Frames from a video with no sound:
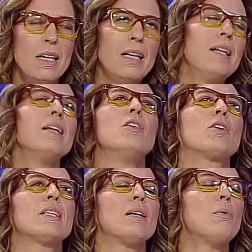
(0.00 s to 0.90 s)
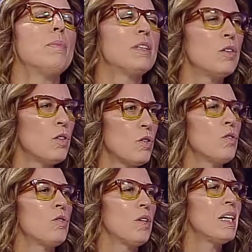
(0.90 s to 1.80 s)
lo que estamos metidos
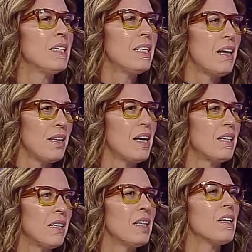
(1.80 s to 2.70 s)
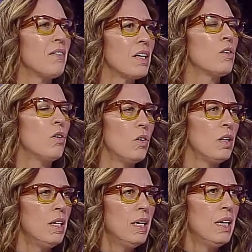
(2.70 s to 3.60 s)
nosotros en el día a día que tiene que ver
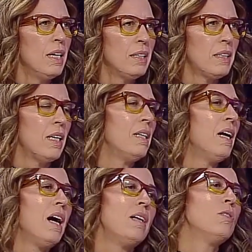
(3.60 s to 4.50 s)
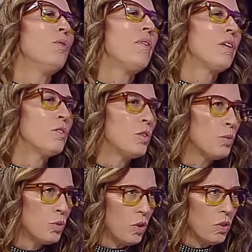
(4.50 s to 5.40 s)
con esta, la nueva
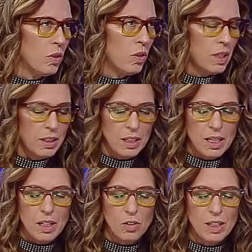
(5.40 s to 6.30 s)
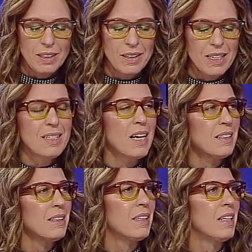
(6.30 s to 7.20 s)
constitución, con este, con este
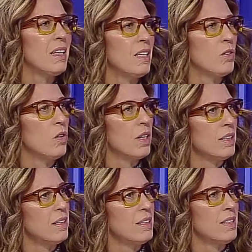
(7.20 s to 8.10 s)
desastre, con este